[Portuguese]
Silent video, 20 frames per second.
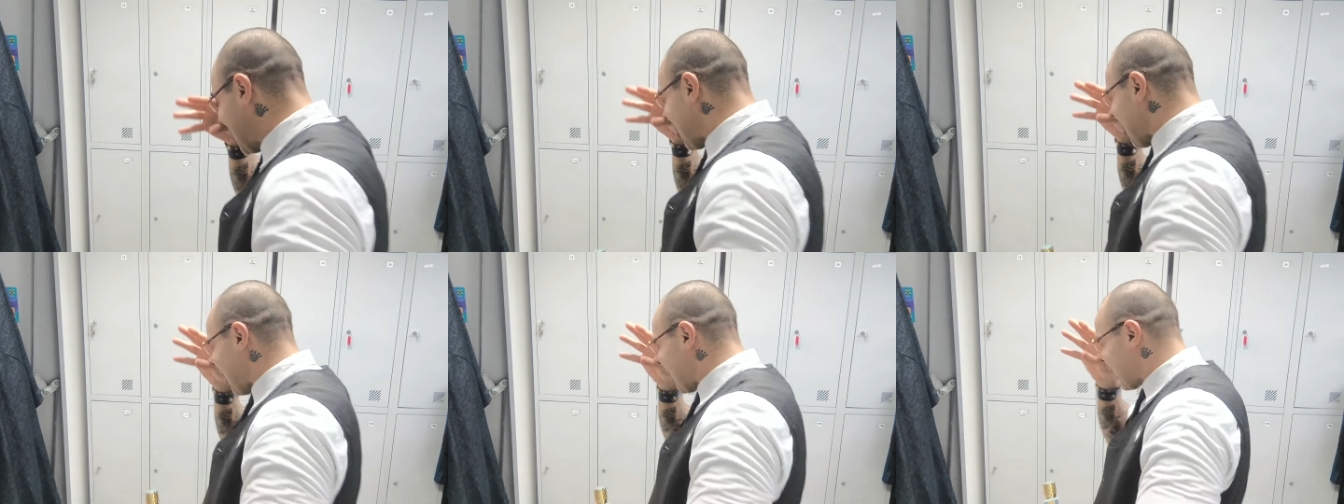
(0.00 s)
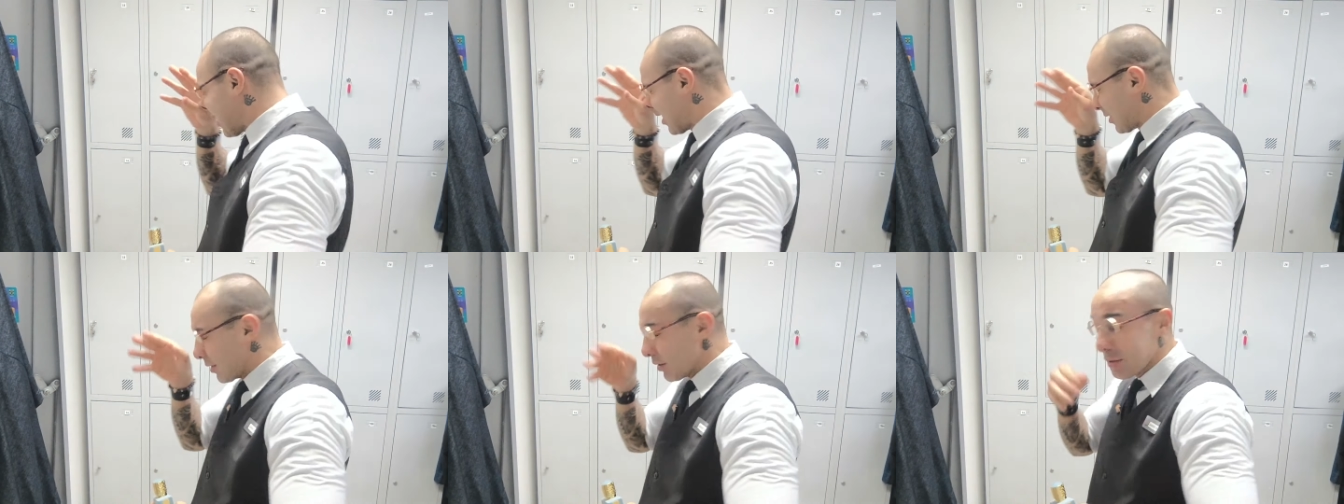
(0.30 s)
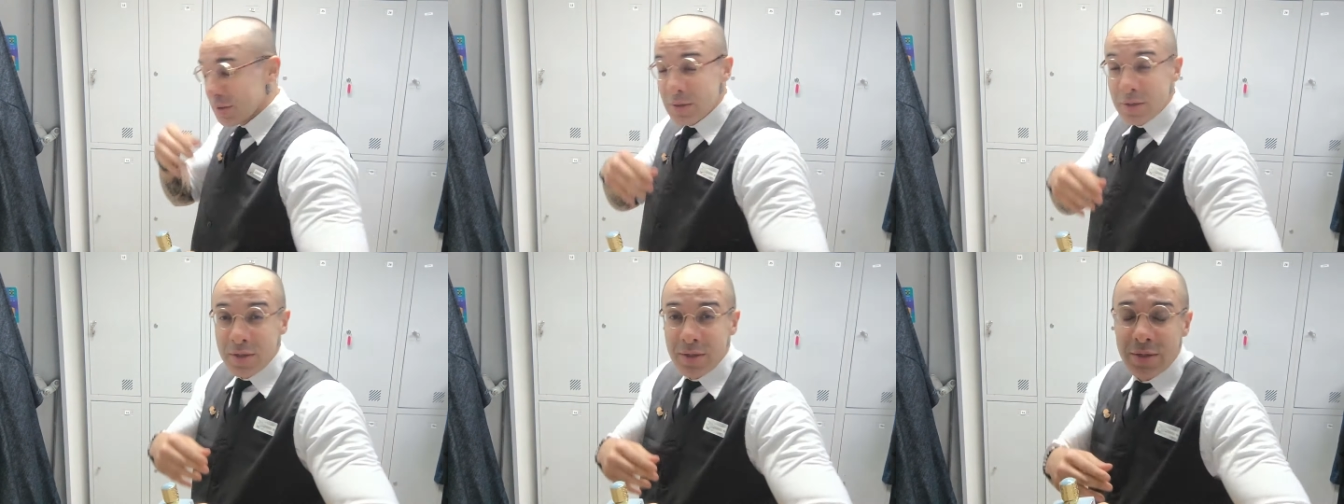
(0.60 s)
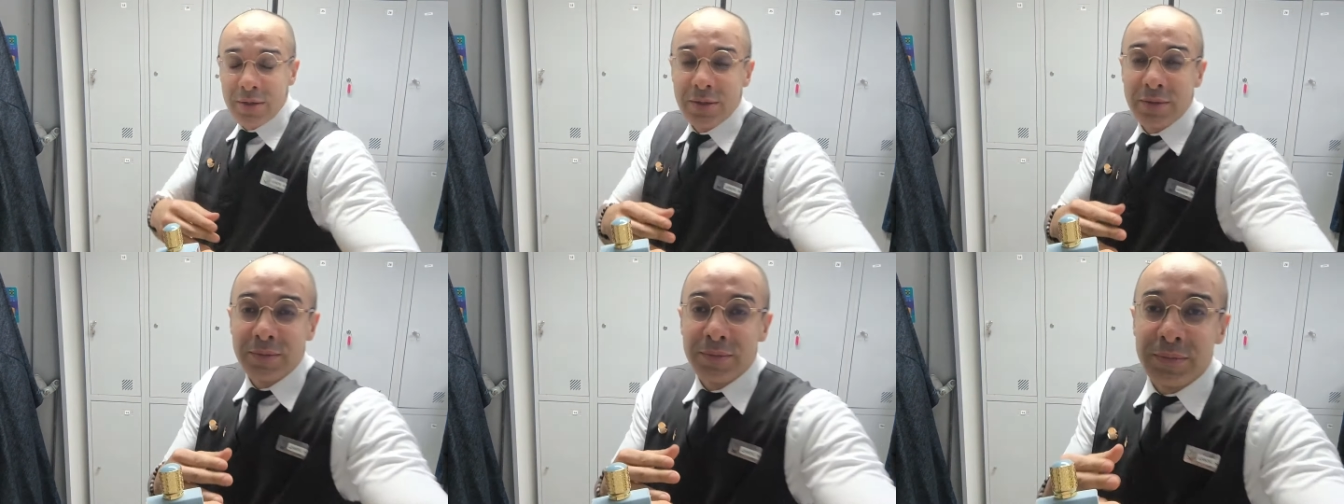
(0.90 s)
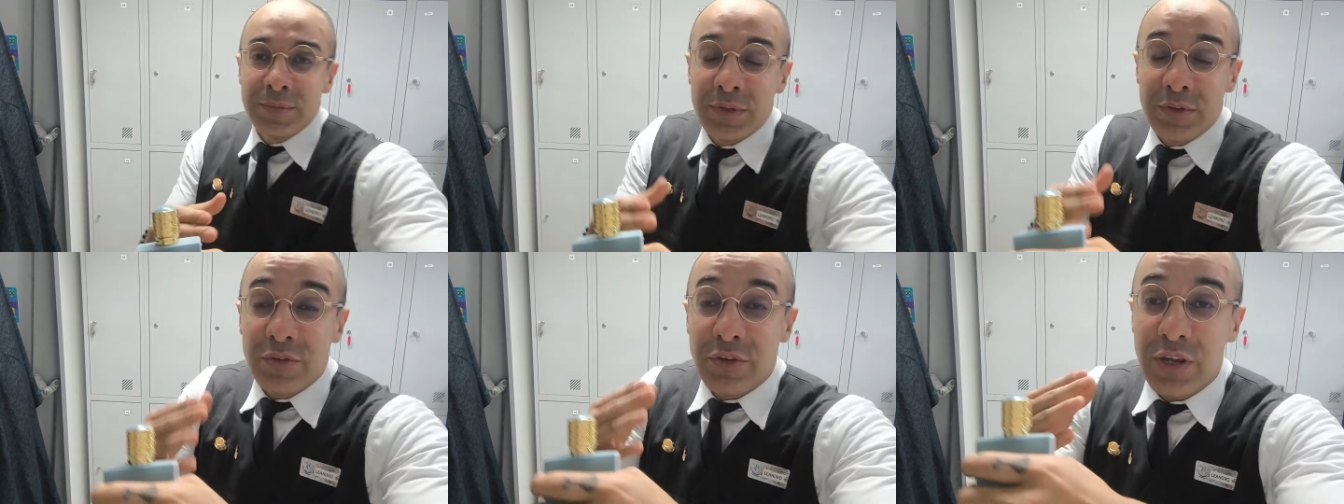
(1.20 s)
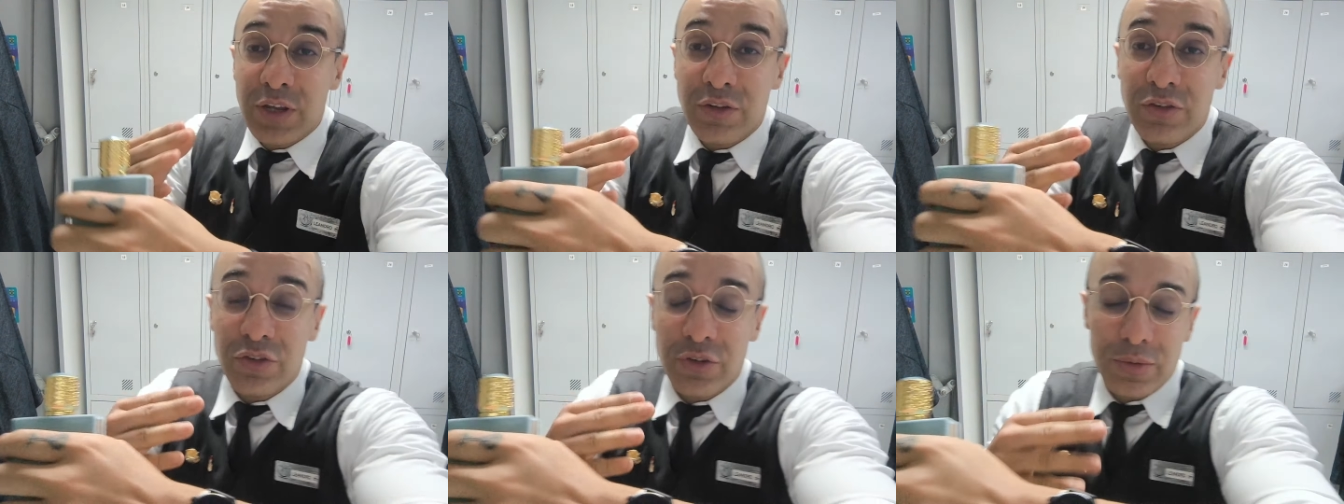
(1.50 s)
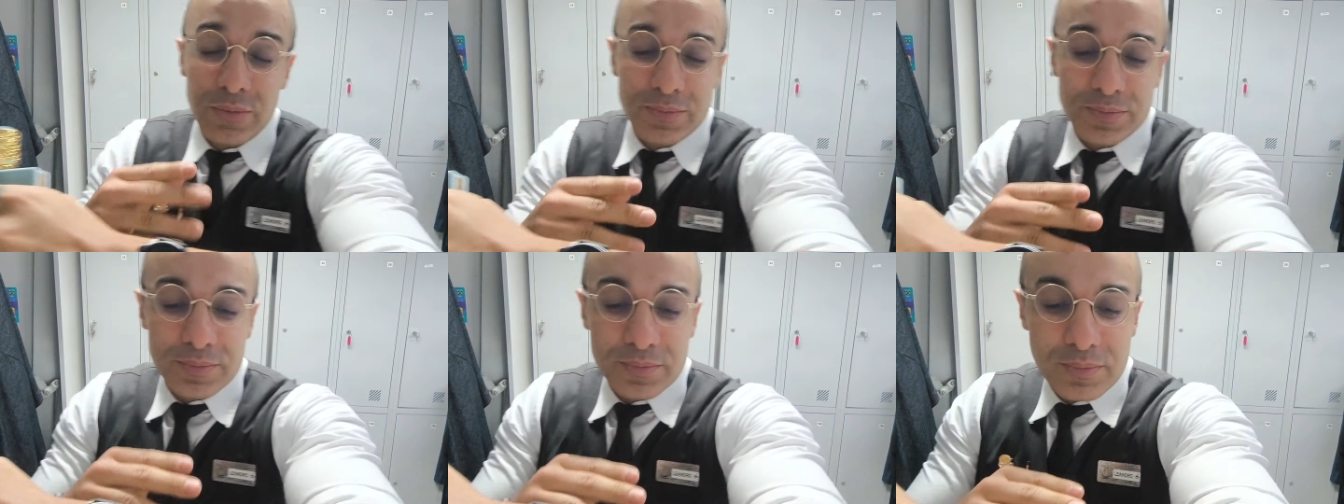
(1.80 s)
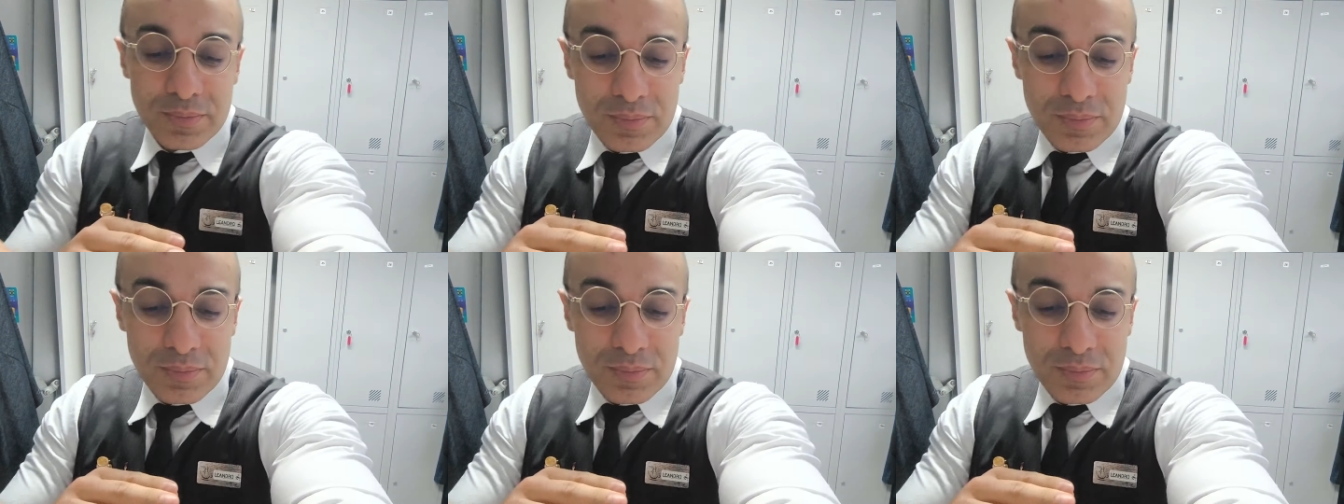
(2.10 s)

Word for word: Nossa. Gente,